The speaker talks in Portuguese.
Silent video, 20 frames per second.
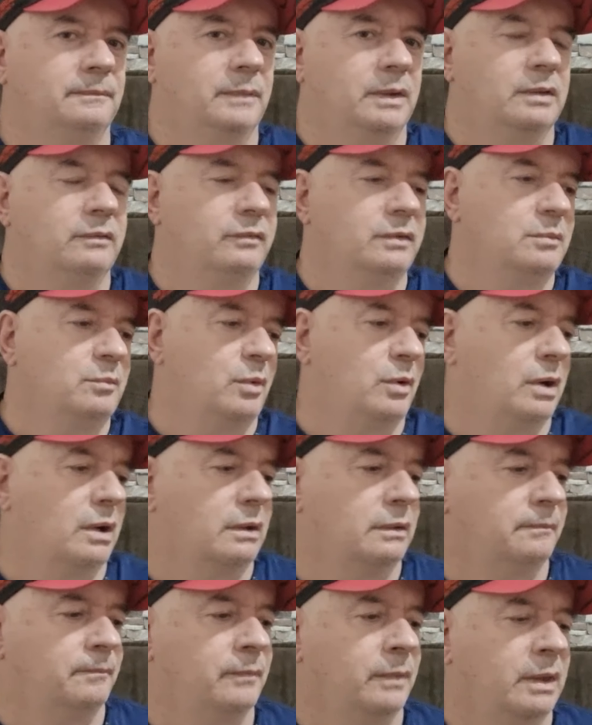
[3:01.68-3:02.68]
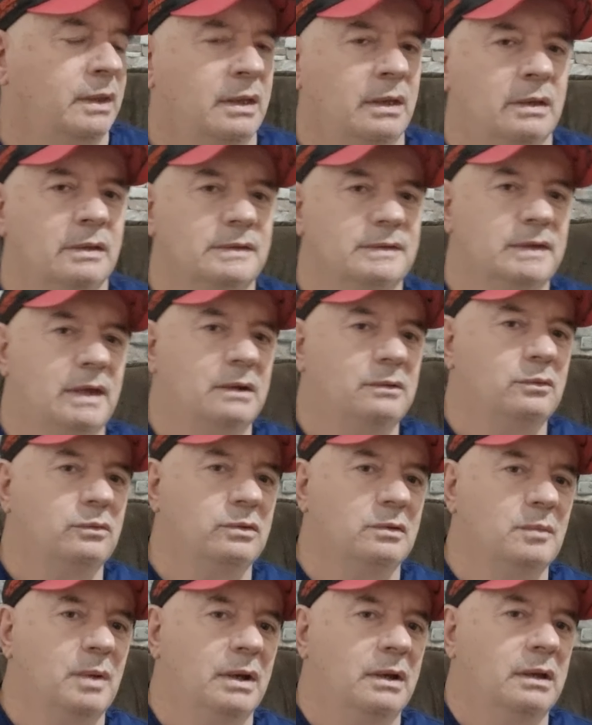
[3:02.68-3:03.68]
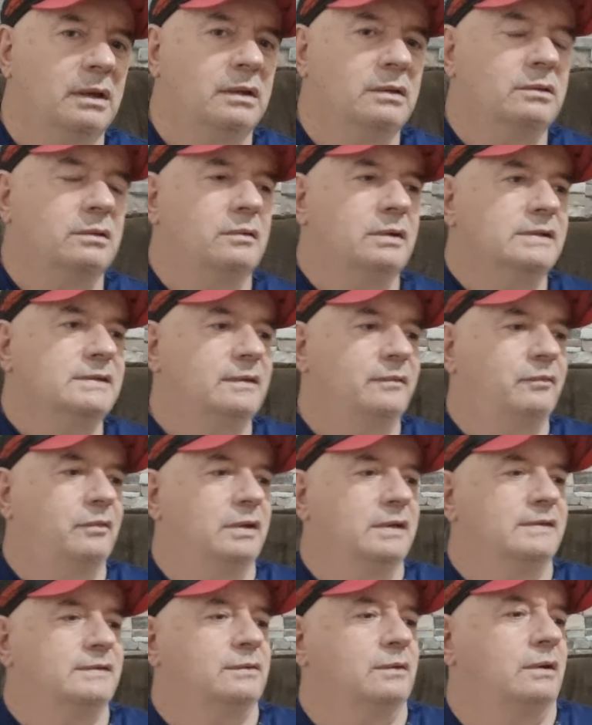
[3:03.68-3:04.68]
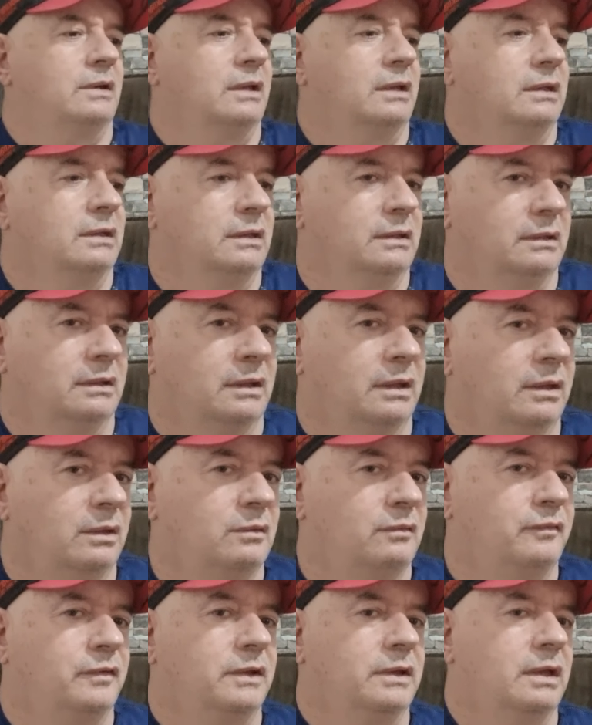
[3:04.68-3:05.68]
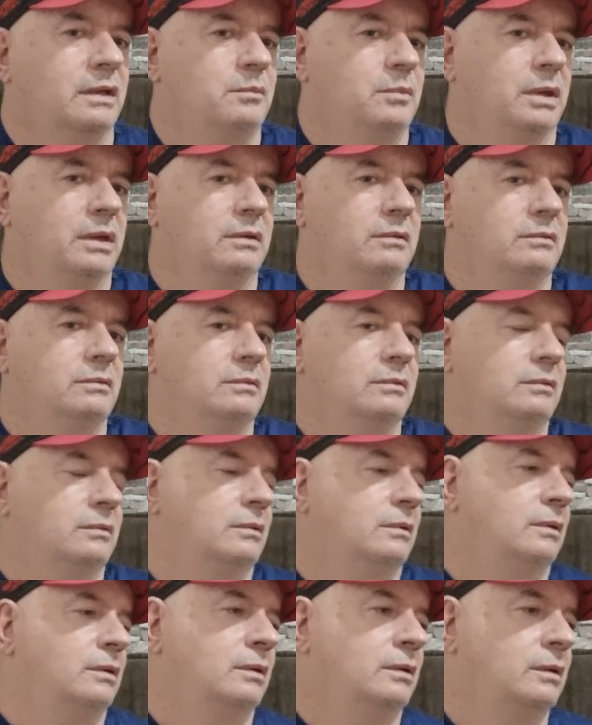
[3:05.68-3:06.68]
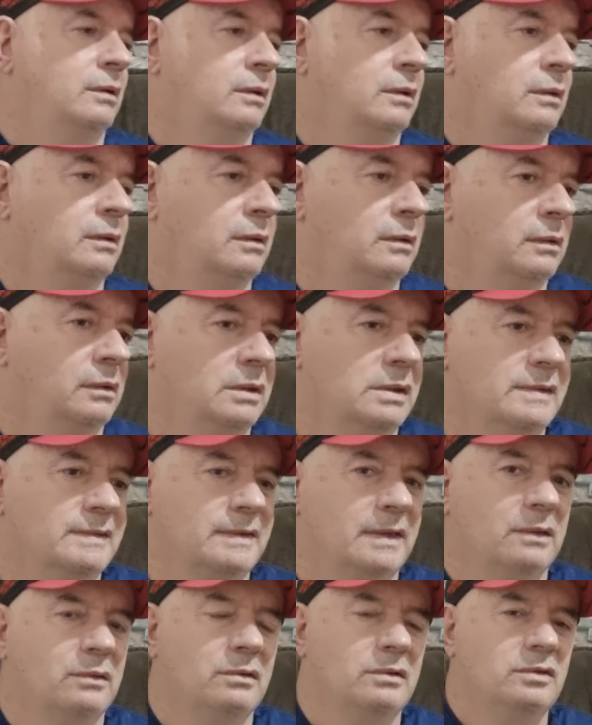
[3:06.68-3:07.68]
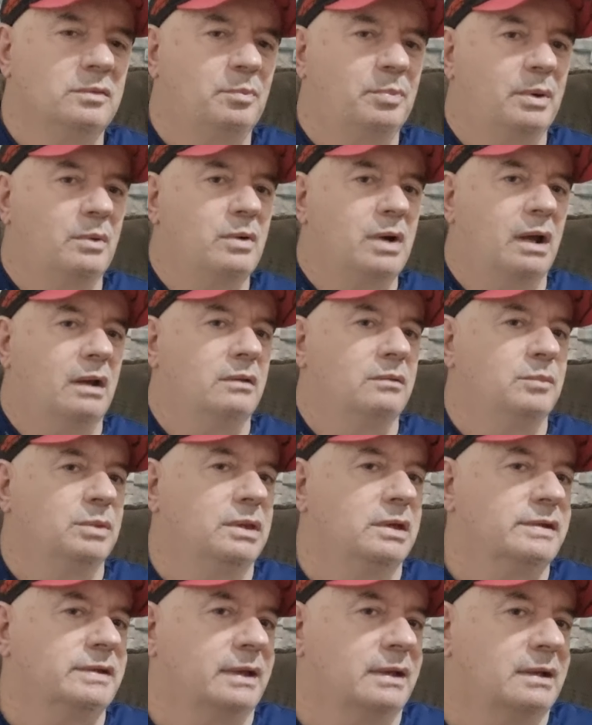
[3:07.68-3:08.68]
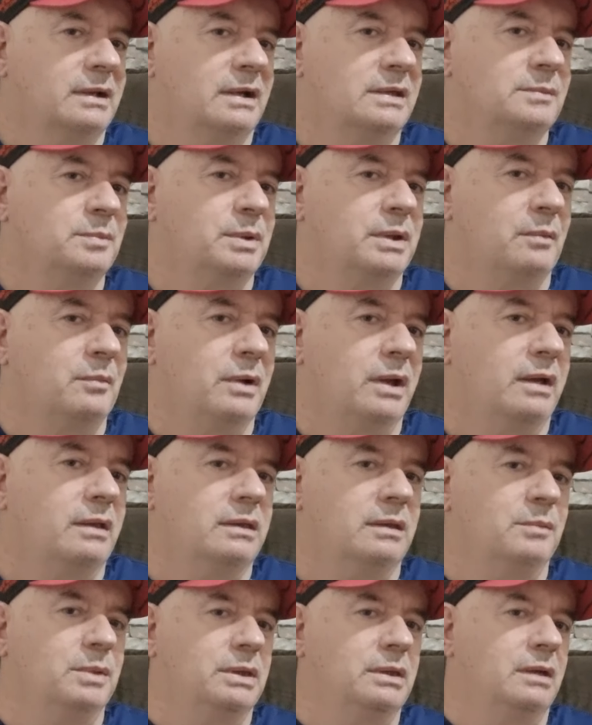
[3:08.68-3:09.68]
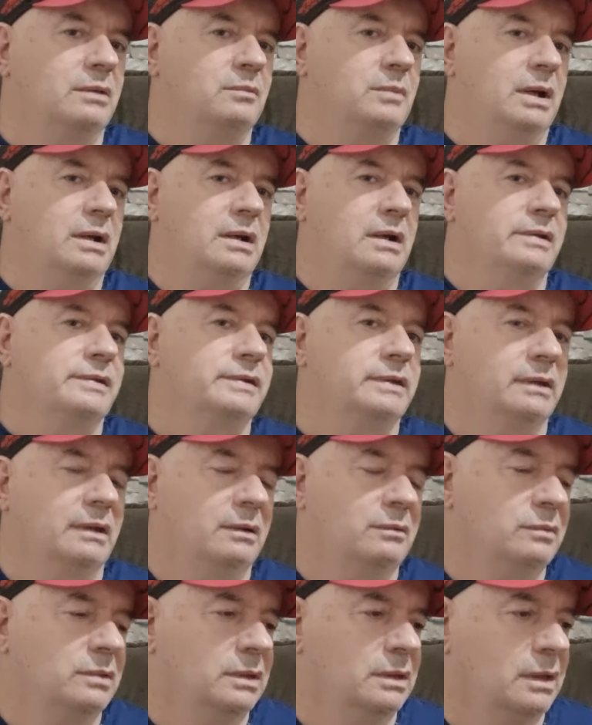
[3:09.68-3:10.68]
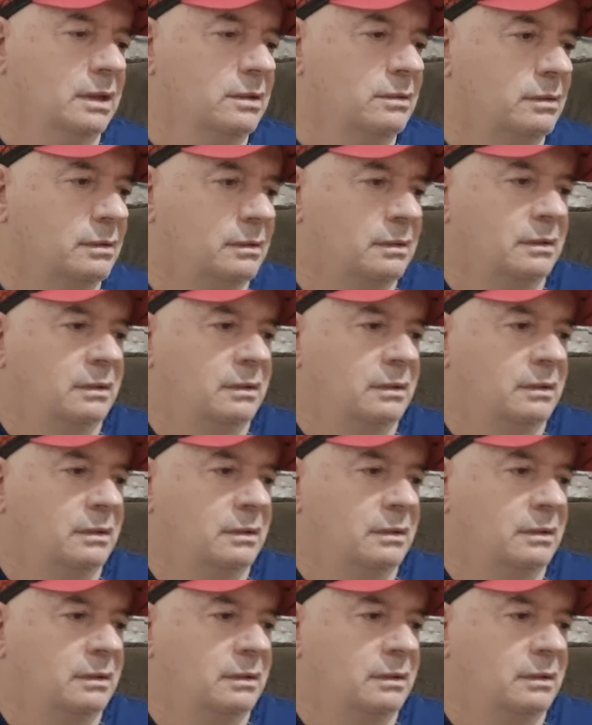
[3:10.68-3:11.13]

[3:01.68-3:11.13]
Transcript: e vim embora. Certo, turma? Então essa foi a história aí. Eu fiquei meio receoso para o cara não me deixar em casa, porque a mulher tinha me dado uma caixinha lá, um dinheiro,